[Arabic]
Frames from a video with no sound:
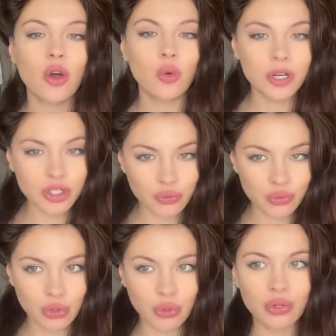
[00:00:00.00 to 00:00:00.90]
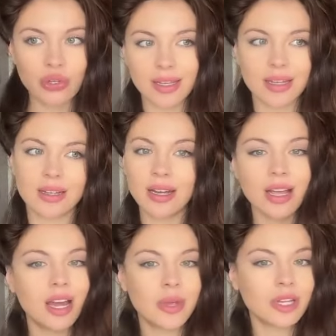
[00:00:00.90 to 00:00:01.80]
ما شفته يعني رحت
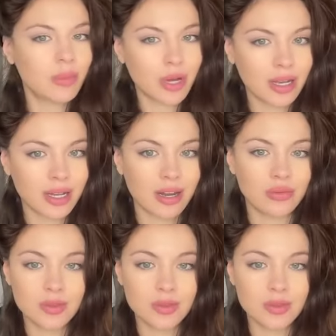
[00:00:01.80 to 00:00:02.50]
على البيت بلا كراون